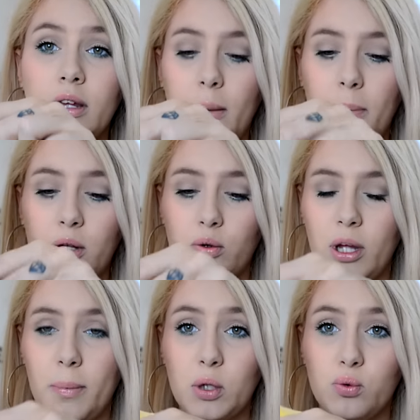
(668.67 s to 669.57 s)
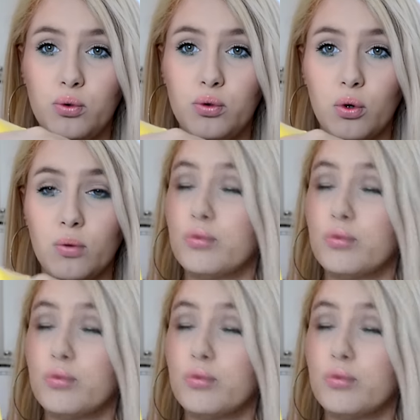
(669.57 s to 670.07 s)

Il n'y a, pas de, a pas de couture au